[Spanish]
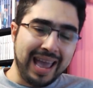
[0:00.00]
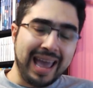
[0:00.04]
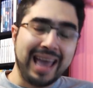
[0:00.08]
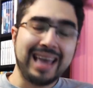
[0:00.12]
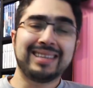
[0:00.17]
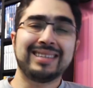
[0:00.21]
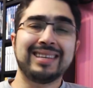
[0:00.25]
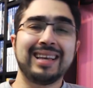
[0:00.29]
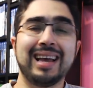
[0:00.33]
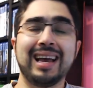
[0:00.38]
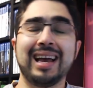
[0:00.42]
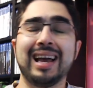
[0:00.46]

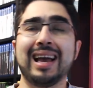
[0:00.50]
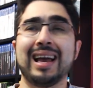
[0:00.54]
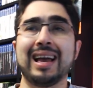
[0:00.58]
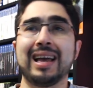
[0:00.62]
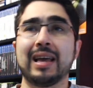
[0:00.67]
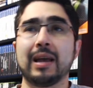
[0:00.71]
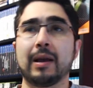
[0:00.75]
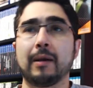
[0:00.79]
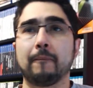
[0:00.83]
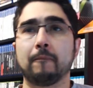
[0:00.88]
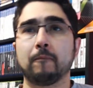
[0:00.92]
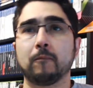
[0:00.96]
Es,
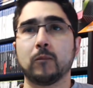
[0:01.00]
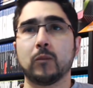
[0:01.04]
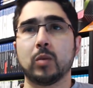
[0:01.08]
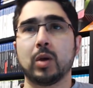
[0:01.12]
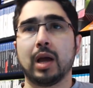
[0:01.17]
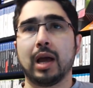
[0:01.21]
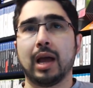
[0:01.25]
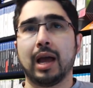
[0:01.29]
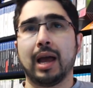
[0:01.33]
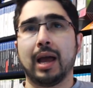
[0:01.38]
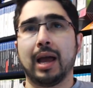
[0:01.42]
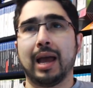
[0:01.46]

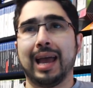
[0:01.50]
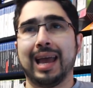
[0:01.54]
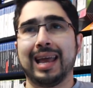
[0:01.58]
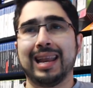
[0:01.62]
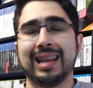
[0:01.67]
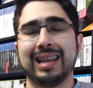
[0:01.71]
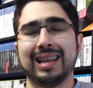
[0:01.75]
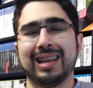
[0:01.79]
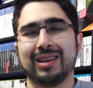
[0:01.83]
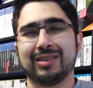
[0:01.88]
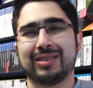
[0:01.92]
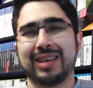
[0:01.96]

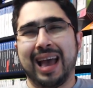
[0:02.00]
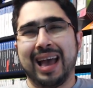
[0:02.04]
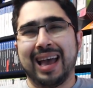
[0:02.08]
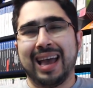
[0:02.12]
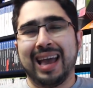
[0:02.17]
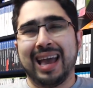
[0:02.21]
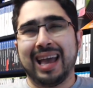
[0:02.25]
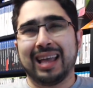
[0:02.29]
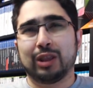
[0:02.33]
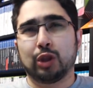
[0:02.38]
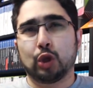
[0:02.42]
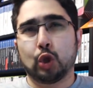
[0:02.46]
o sea,
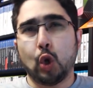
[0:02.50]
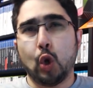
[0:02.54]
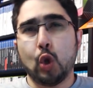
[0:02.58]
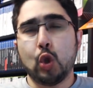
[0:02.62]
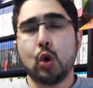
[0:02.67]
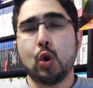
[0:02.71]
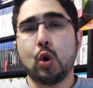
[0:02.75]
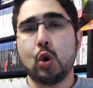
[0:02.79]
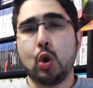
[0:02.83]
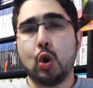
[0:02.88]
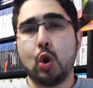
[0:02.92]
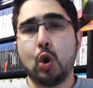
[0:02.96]

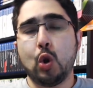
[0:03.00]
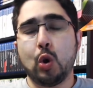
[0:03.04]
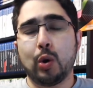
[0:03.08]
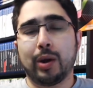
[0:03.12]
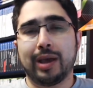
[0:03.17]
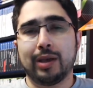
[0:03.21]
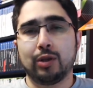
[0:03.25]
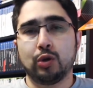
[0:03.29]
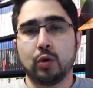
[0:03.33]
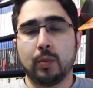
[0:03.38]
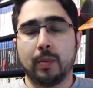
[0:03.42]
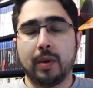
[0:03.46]
todo
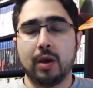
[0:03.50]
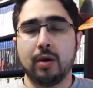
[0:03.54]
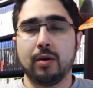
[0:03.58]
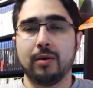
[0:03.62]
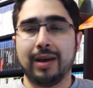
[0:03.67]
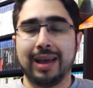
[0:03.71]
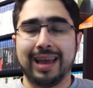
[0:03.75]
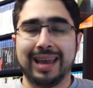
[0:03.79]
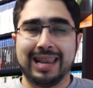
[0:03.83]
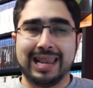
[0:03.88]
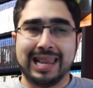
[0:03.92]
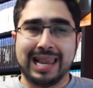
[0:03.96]
lo que yo
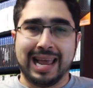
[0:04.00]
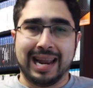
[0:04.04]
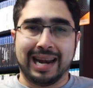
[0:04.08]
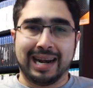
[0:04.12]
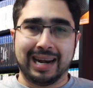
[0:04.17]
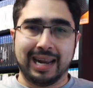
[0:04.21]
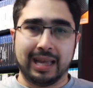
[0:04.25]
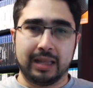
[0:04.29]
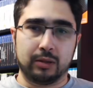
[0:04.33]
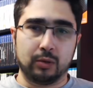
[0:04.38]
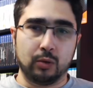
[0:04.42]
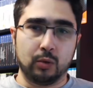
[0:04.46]
veo en la
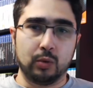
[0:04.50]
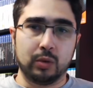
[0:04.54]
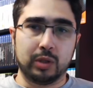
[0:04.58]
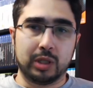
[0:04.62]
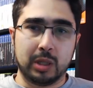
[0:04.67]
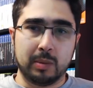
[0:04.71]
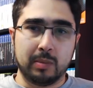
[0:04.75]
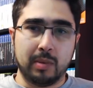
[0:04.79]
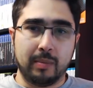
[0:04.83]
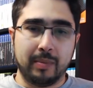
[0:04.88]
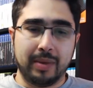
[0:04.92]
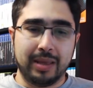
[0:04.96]
red
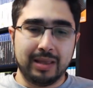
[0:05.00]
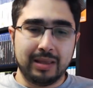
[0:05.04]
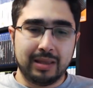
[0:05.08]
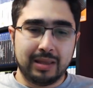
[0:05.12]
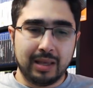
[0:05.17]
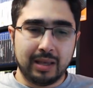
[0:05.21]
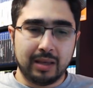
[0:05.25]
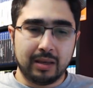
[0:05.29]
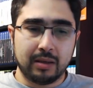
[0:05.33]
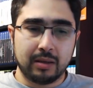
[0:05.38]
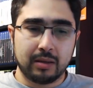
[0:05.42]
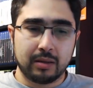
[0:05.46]

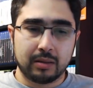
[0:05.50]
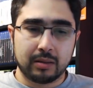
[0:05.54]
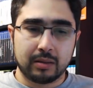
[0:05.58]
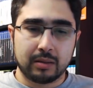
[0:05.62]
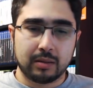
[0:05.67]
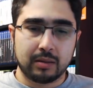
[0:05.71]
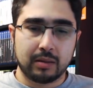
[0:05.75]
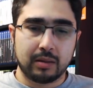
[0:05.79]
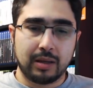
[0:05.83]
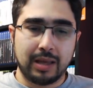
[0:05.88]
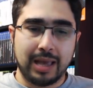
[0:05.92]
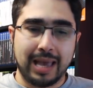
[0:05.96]
últimamente
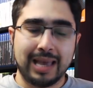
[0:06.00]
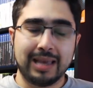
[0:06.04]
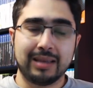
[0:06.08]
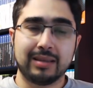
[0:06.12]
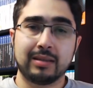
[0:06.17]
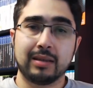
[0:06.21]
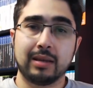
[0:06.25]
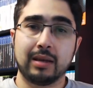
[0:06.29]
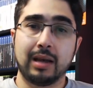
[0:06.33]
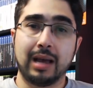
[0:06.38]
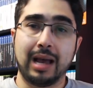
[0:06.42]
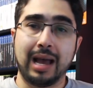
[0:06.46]

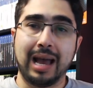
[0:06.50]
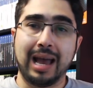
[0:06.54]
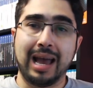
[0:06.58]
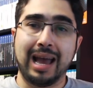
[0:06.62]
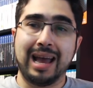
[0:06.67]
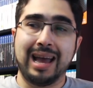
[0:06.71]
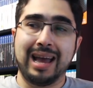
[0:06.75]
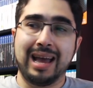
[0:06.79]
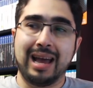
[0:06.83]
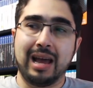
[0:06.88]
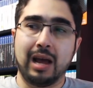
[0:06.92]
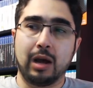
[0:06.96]
es
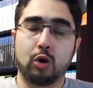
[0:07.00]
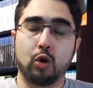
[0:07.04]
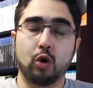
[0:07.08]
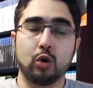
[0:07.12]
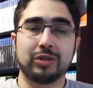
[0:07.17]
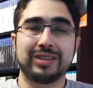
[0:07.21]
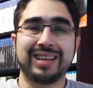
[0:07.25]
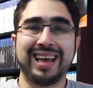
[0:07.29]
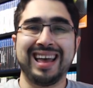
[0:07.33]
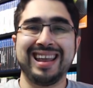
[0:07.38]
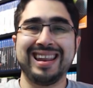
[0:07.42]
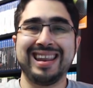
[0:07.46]

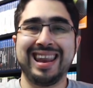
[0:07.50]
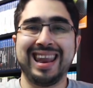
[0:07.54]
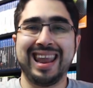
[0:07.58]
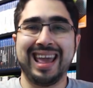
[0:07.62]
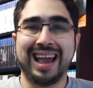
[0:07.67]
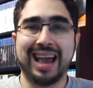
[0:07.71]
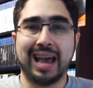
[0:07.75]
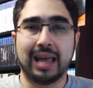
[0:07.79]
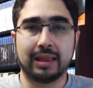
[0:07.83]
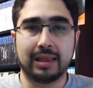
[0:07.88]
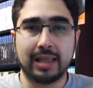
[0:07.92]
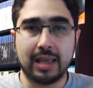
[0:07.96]
cosas
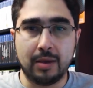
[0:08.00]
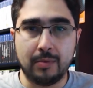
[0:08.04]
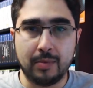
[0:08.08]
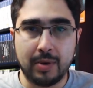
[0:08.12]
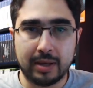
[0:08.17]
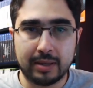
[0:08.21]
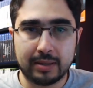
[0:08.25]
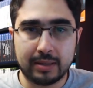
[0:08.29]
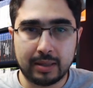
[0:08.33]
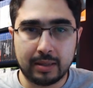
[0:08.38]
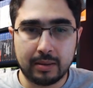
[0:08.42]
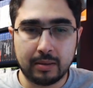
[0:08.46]

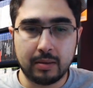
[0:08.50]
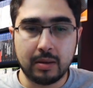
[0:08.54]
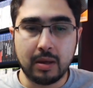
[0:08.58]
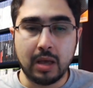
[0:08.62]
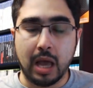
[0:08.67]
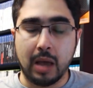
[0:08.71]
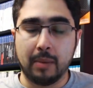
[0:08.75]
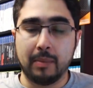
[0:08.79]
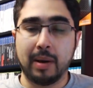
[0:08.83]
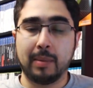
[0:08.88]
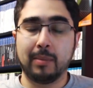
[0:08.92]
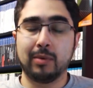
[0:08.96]
negativas.
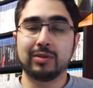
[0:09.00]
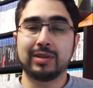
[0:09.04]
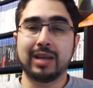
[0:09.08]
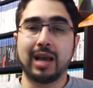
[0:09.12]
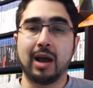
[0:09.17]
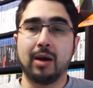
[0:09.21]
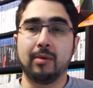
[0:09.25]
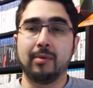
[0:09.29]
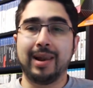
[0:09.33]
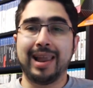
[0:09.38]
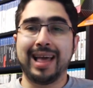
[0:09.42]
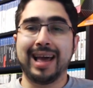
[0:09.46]
Vamos a
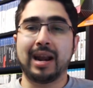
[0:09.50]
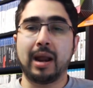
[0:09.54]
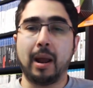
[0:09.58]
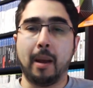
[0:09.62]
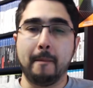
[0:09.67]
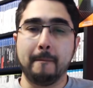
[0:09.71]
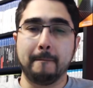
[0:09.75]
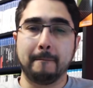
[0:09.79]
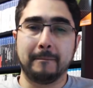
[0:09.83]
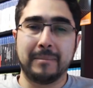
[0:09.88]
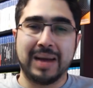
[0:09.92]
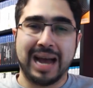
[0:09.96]

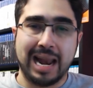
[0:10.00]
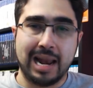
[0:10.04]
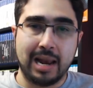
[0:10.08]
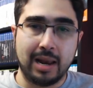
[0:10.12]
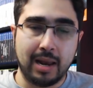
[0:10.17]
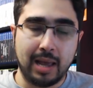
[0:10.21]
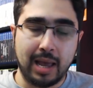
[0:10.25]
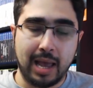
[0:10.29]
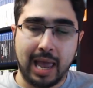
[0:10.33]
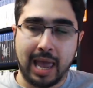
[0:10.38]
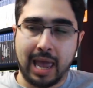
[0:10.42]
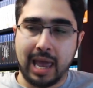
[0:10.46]
hablar
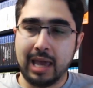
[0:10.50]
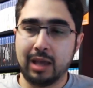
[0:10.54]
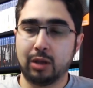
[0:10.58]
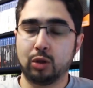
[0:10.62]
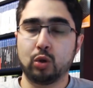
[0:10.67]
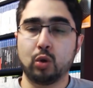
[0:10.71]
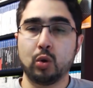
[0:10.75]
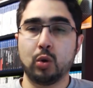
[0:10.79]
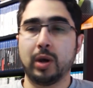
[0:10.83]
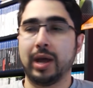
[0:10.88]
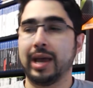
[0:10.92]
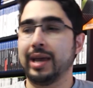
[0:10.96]
mal.
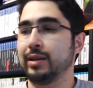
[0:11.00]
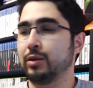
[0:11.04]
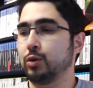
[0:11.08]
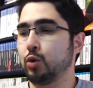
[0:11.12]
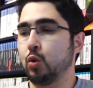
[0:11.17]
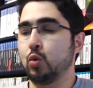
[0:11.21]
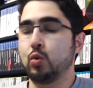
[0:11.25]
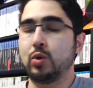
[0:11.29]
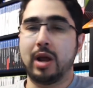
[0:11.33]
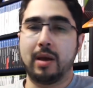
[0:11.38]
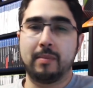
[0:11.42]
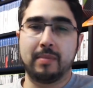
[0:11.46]
Esto
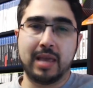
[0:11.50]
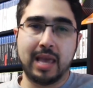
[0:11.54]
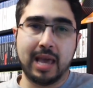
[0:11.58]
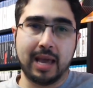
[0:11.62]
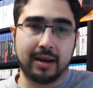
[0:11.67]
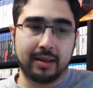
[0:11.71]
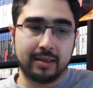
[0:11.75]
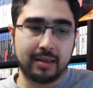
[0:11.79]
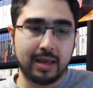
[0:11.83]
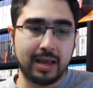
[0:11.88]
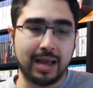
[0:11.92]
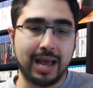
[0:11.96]
es una
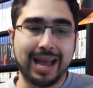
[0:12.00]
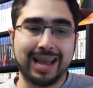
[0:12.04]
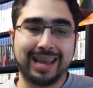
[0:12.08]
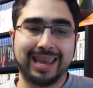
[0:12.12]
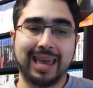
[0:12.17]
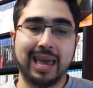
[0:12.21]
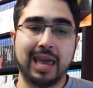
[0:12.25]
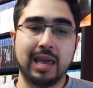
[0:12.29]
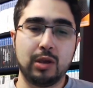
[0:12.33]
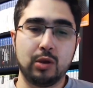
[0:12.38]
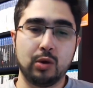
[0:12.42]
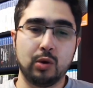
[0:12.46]
mierda.
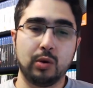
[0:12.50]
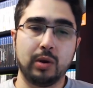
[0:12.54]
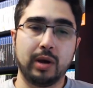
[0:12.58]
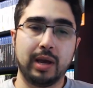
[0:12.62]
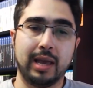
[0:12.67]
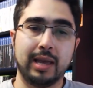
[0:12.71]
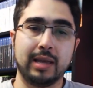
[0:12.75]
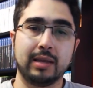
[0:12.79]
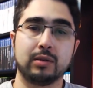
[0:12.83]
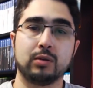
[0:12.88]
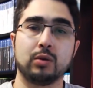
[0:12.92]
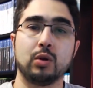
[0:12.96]
Aquello
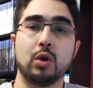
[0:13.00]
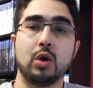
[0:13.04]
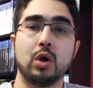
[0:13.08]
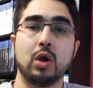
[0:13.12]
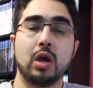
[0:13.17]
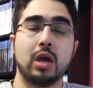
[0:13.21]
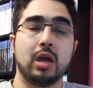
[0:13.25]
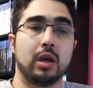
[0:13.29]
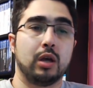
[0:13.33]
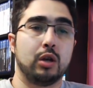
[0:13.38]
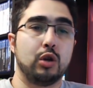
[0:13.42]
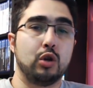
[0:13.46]
es
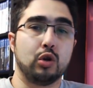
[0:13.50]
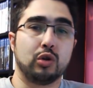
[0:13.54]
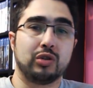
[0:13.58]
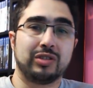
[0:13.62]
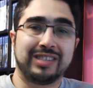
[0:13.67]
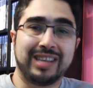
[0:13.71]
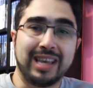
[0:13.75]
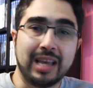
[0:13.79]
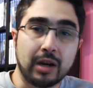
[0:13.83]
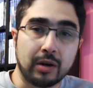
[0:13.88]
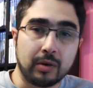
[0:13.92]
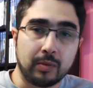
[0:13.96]
no
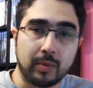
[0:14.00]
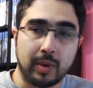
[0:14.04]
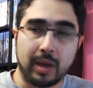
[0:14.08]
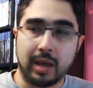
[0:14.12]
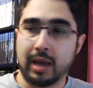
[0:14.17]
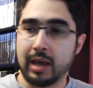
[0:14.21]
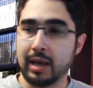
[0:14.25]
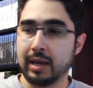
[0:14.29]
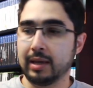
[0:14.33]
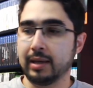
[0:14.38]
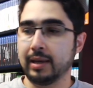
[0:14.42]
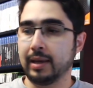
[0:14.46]

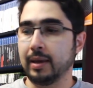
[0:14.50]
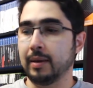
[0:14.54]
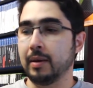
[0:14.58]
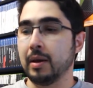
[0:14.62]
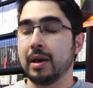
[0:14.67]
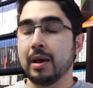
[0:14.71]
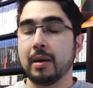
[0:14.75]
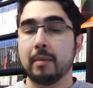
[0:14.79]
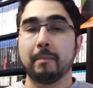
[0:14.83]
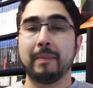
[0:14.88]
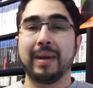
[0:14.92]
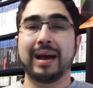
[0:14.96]
sirve. Eh,
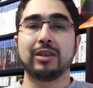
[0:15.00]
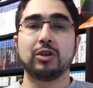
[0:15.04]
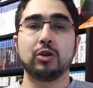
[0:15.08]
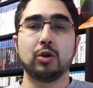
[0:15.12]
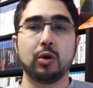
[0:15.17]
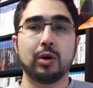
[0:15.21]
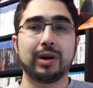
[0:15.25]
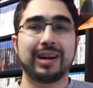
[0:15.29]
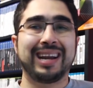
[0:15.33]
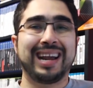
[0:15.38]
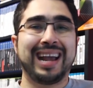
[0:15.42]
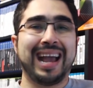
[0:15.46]

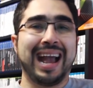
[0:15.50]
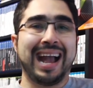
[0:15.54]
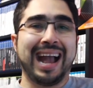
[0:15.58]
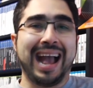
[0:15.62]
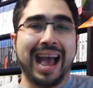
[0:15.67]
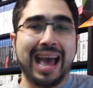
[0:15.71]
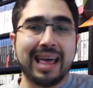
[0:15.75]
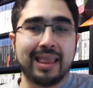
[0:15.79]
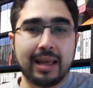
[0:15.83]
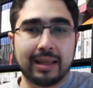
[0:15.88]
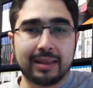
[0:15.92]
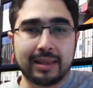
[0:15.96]
mayor
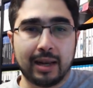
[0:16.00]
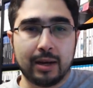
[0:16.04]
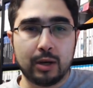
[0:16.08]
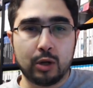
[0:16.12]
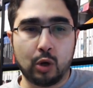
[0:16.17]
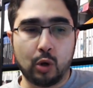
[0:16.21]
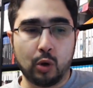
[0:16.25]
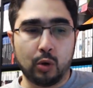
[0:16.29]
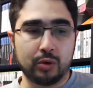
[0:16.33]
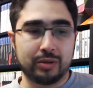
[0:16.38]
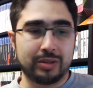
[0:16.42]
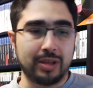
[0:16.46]
cagada
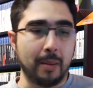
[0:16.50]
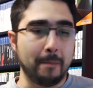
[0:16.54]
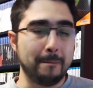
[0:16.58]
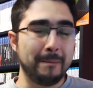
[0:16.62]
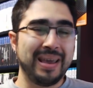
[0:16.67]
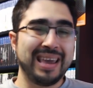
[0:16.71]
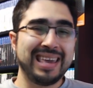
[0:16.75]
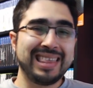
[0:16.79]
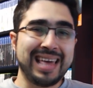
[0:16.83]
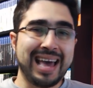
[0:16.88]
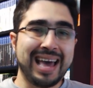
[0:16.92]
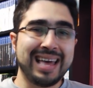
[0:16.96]
tal cosa.
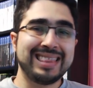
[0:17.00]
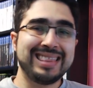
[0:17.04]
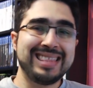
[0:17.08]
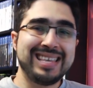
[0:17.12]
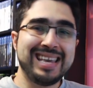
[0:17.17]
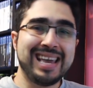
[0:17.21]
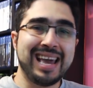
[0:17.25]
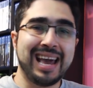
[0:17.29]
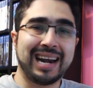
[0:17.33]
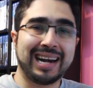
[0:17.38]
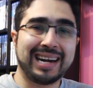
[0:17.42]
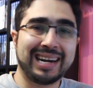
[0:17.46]
Me da
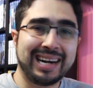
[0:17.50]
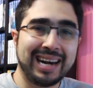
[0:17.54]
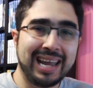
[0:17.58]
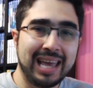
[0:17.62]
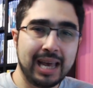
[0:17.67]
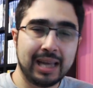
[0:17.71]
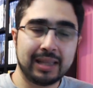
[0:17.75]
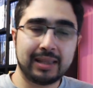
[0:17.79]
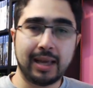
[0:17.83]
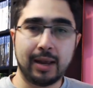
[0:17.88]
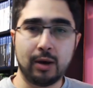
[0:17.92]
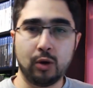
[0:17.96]

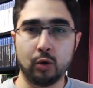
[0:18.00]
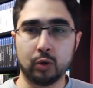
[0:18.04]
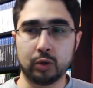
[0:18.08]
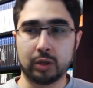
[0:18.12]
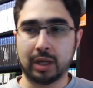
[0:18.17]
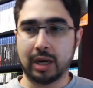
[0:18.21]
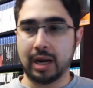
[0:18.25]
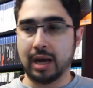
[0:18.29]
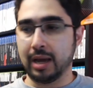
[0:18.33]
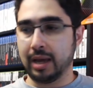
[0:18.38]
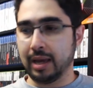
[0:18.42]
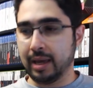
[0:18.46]
diarrea tal
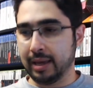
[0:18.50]
otra.